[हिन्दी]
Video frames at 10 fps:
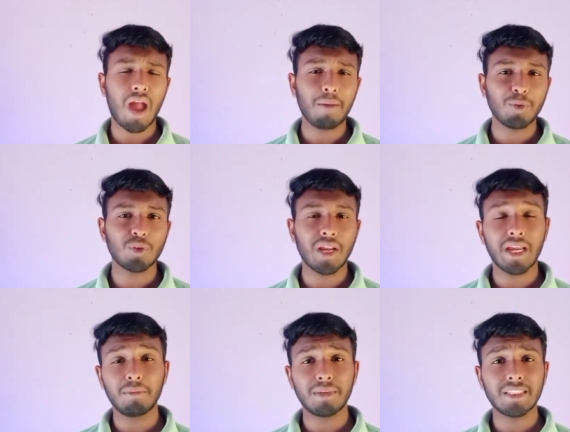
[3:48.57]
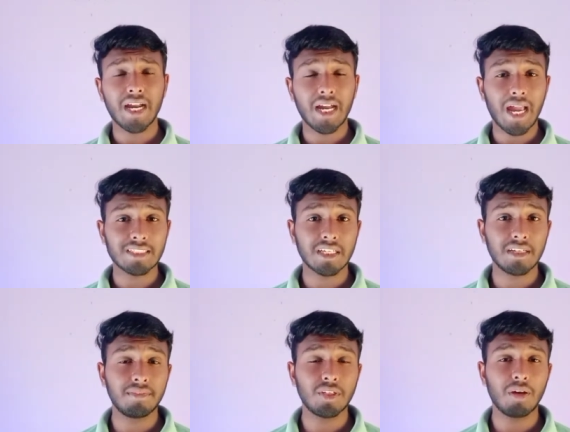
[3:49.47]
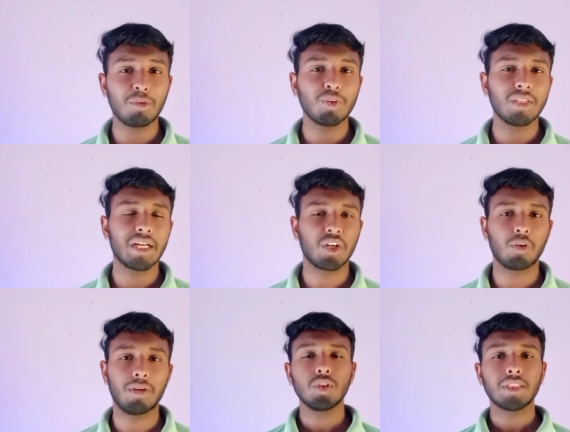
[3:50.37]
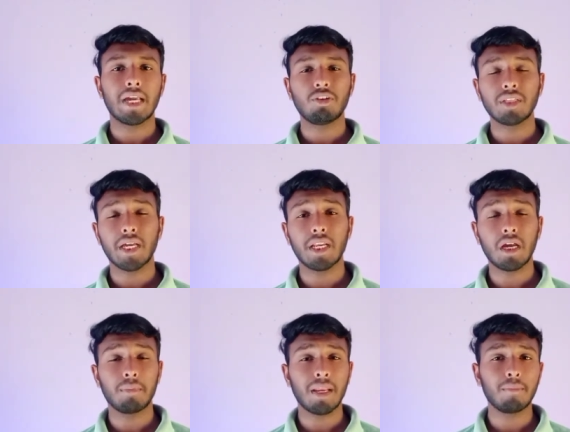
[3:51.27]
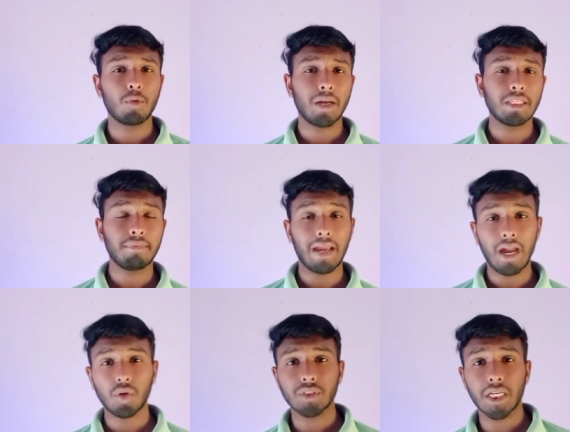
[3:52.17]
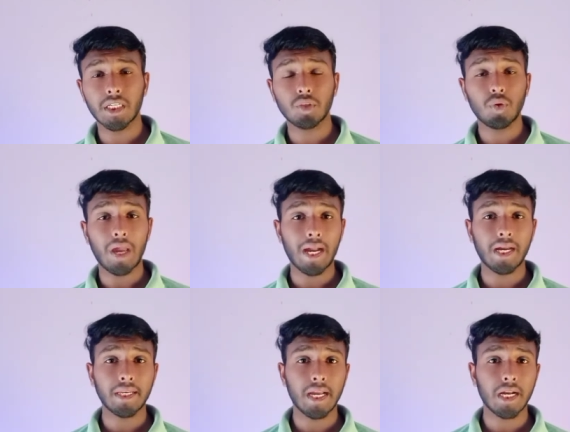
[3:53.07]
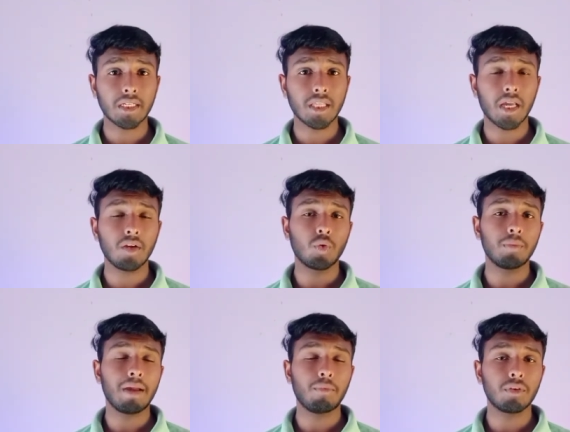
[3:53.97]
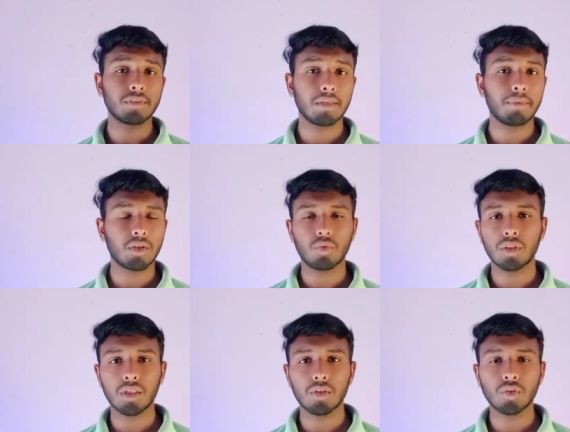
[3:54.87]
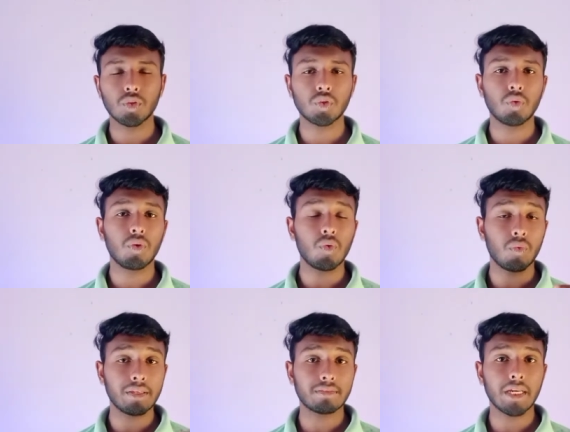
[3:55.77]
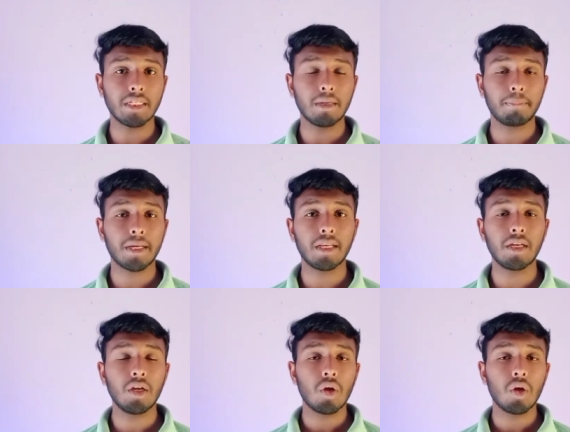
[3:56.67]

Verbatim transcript: आपको थोड़ा हेल्प मिल जाएगा ऐसे ही वीडियो आप लोगों को देखने को मिले दोस्तों क्या होता है ना हमारा मोबाइल जब हैक हो जाता है तो हैकर क्या करता है कोई भी आप वेबसाइट पर खुलते हो तो दोस्तों वो वेबसाइट के पहले